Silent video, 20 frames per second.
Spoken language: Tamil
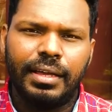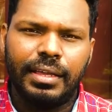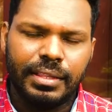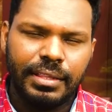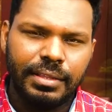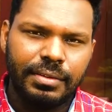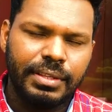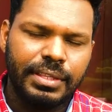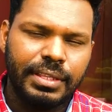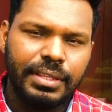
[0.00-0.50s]

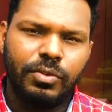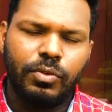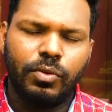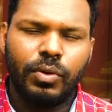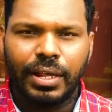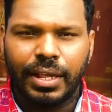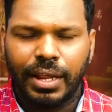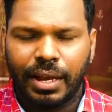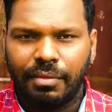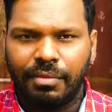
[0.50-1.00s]
இது வந்து
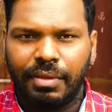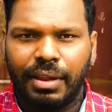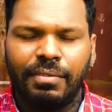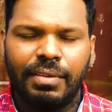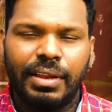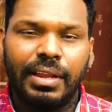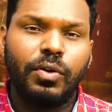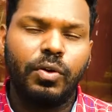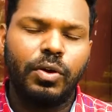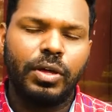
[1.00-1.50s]
உங்களுக்கான
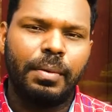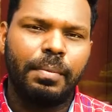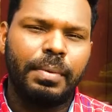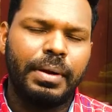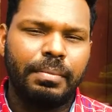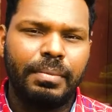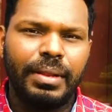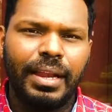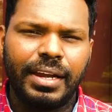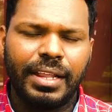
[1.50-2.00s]
விரைவில்
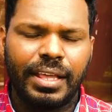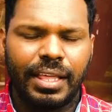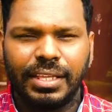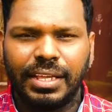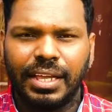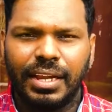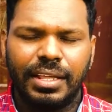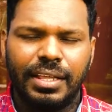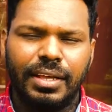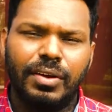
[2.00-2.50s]
கொடுக்கப்படும் இல்லாட்டி
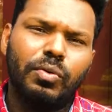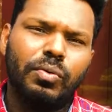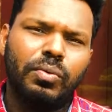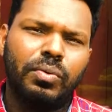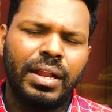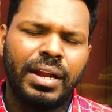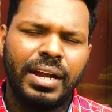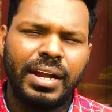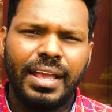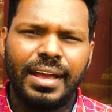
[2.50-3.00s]
அதுக்கான
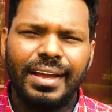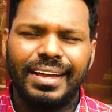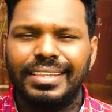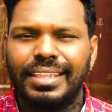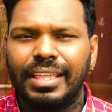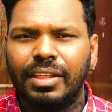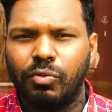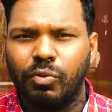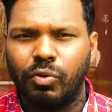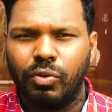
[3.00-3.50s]
உடனடியாக
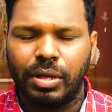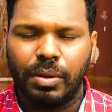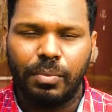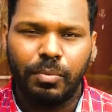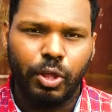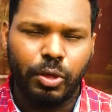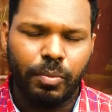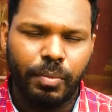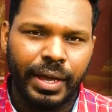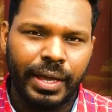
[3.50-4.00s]
தீர்வு கொடுக்க
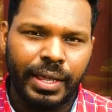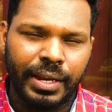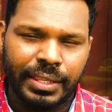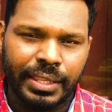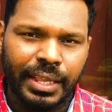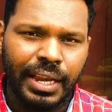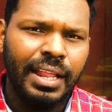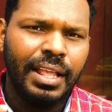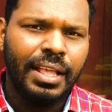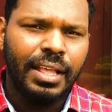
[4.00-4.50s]
முடியுமாக
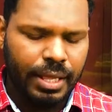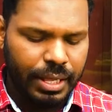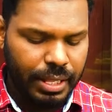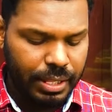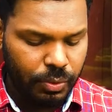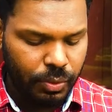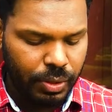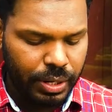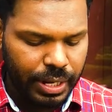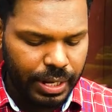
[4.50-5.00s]
இருந்தால்
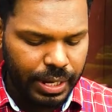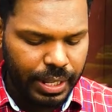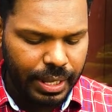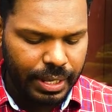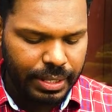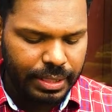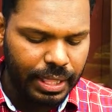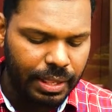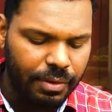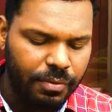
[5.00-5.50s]
அதை
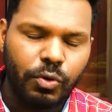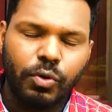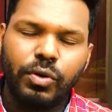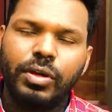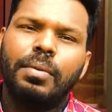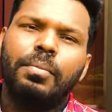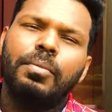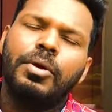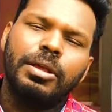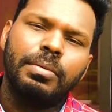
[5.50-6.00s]
உடனடியாக தீர்வு
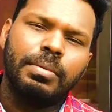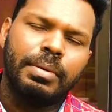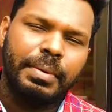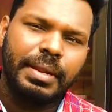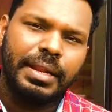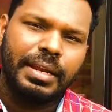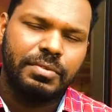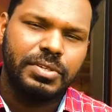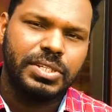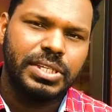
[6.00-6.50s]
கொடுக்க முடியும்
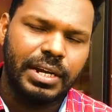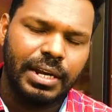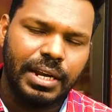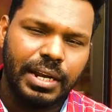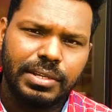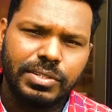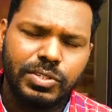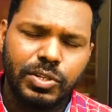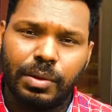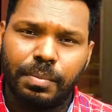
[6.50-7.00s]
அப்படின்ற
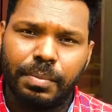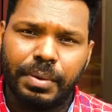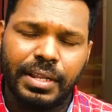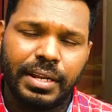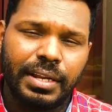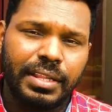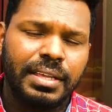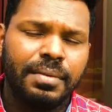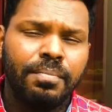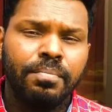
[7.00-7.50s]
விஷயங்கள்லாம்
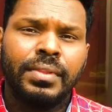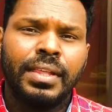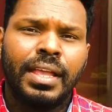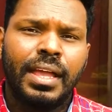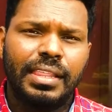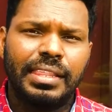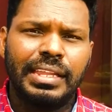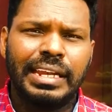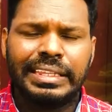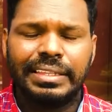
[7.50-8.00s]
சொல்லப்படுகிறது
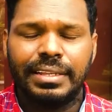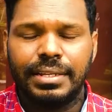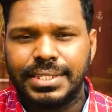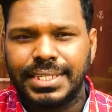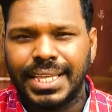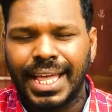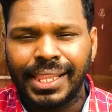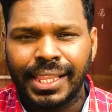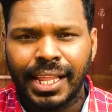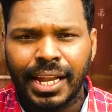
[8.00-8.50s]
அதே நேரத்தில்
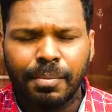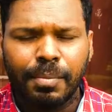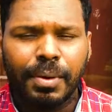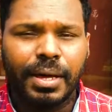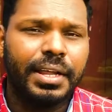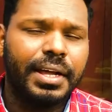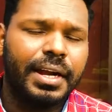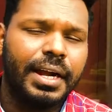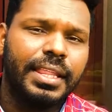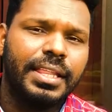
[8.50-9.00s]

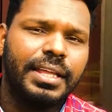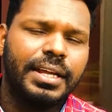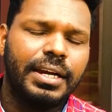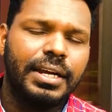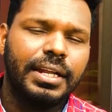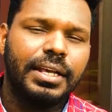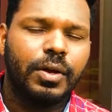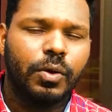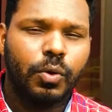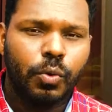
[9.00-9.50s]
சாதாரணமான
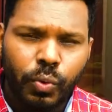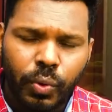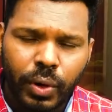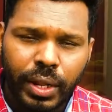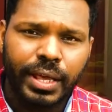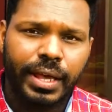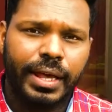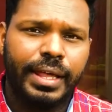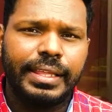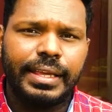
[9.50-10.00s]
கடிதங்களுக்கு கூட
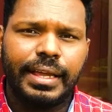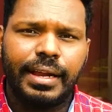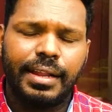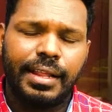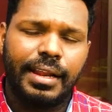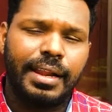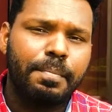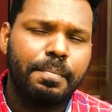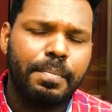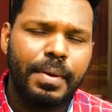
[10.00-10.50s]
அதுக்கான
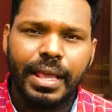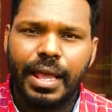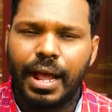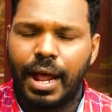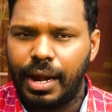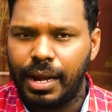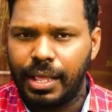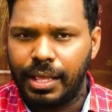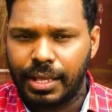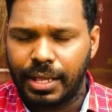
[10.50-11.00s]
ரிப்ளை
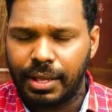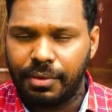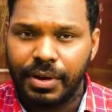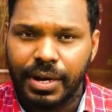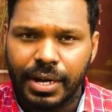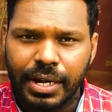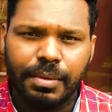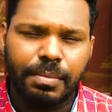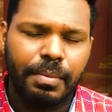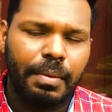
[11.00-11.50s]
அளிக்க
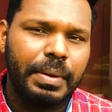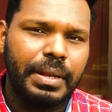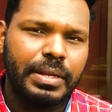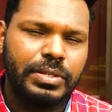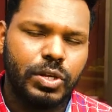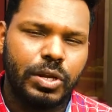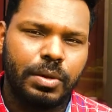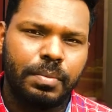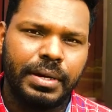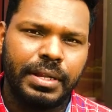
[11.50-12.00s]
வேண்டும்
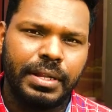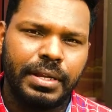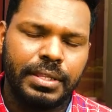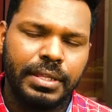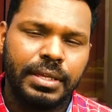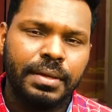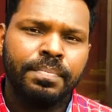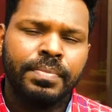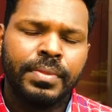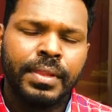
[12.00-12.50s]
அப்படின்னு
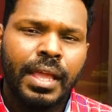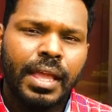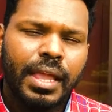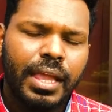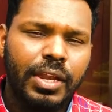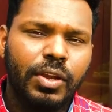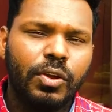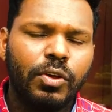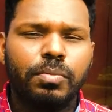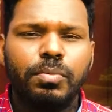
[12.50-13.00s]
சொல்லப்படுகிறது
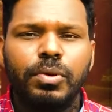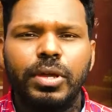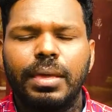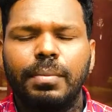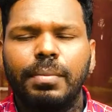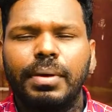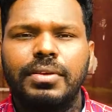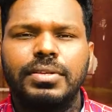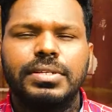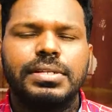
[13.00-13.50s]
இன்னொரு
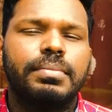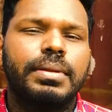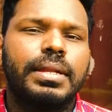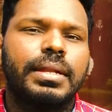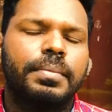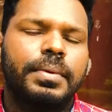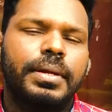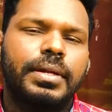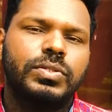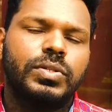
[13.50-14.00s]
முக்கியமான விஷயம் என்ன
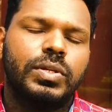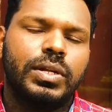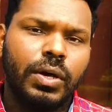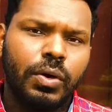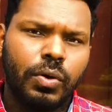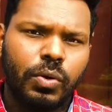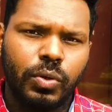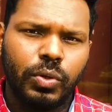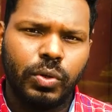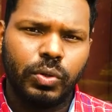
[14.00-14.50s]
அப்படின்னு சொன்னால்
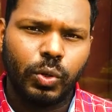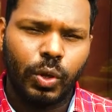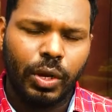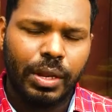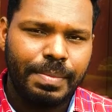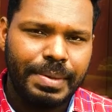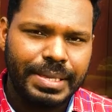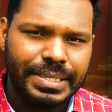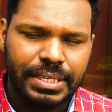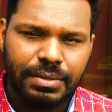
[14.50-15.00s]
ஒரு
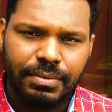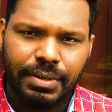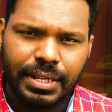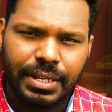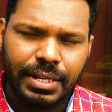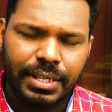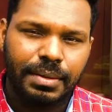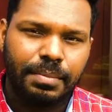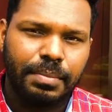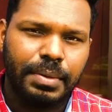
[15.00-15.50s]
தொலைபேசி
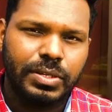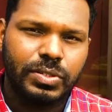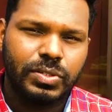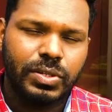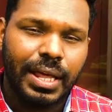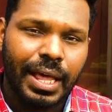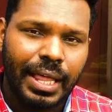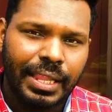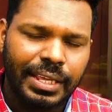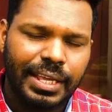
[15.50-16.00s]
வருகிறது அப்படின்னு
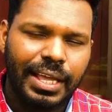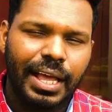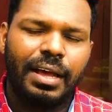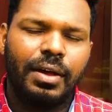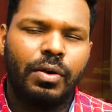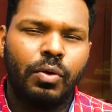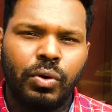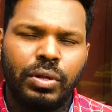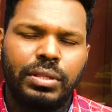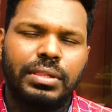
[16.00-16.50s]
சொன்னால்
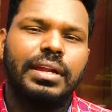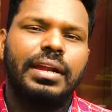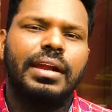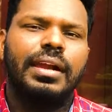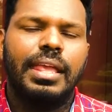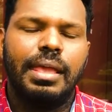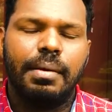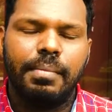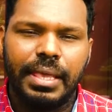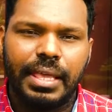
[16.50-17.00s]
அதுக்காக ஒருத்தரை
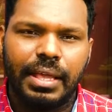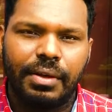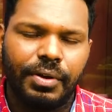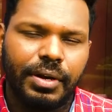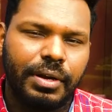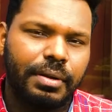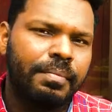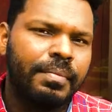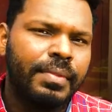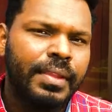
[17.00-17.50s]
நியமிக்க
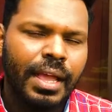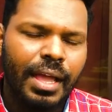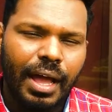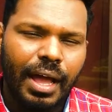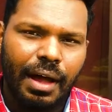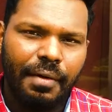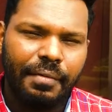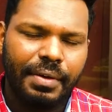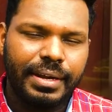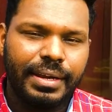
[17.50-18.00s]
வேண்டும்
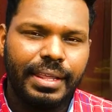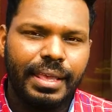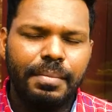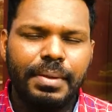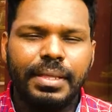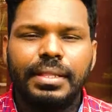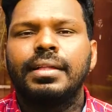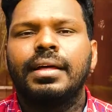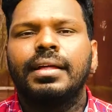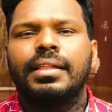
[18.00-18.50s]
அவர்
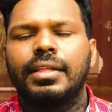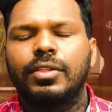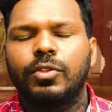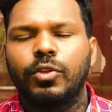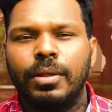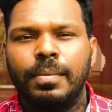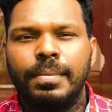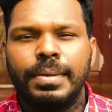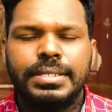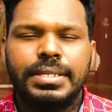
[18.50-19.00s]
நியமித்து அந்த
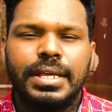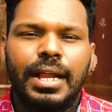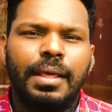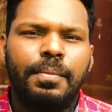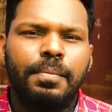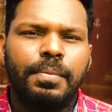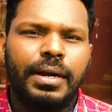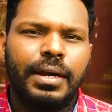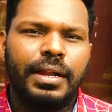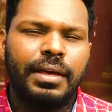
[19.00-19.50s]
தொலைபேசி
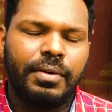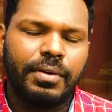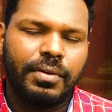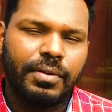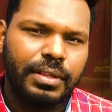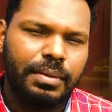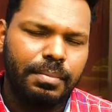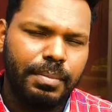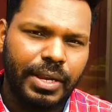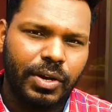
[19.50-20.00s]
அழைப்புகளை அவர்
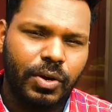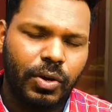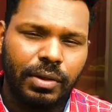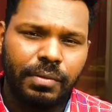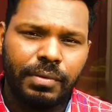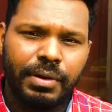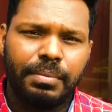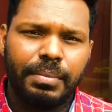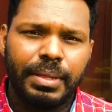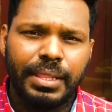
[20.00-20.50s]
வந்து மேற்கொள்ள
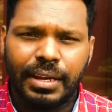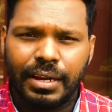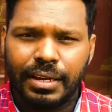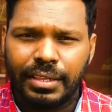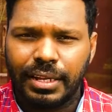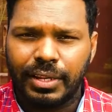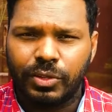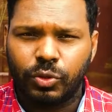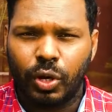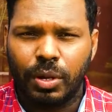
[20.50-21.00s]
வேண்டும் அதே
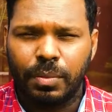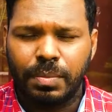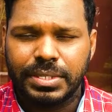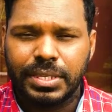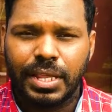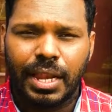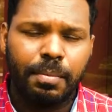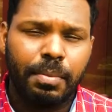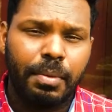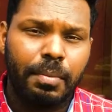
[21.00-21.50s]
நேரத்தில் தொலைபேசி
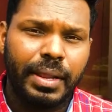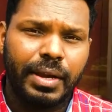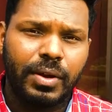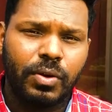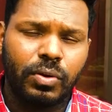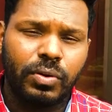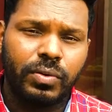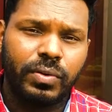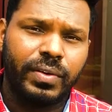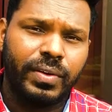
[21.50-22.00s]
அழைப்பு
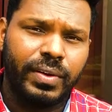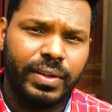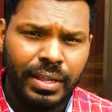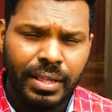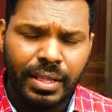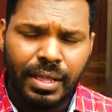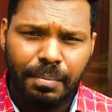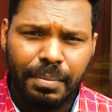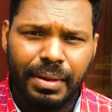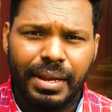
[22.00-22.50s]
மேற்கொள்ளுற
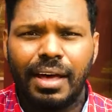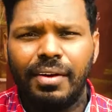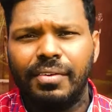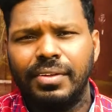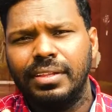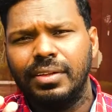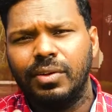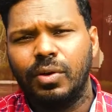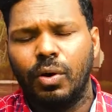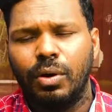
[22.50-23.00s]
இப்போ நான்
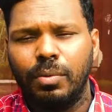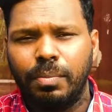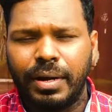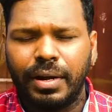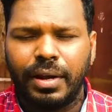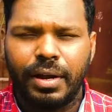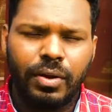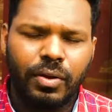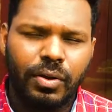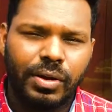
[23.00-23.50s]
வந்து கால்
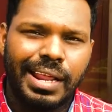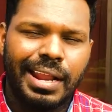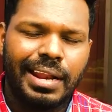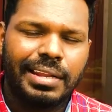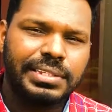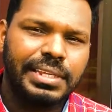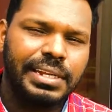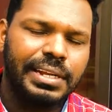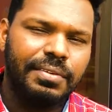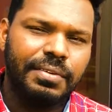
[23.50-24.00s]
பண்ணுறேன் ஒரு
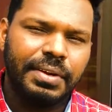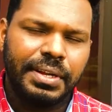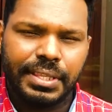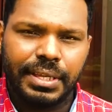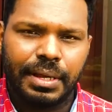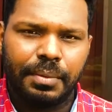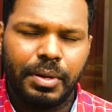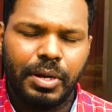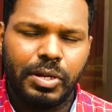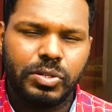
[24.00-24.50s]
அரசு
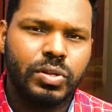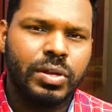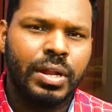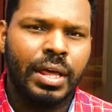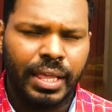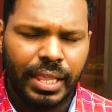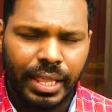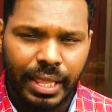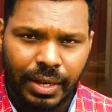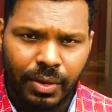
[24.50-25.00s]
நிறுவனத்துக்கு அப்படின்னு
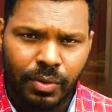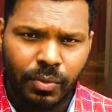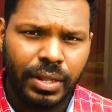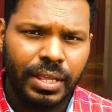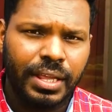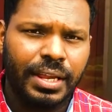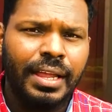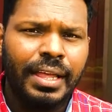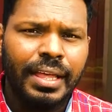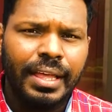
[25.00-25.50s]
சொன்னால் என்னுடைய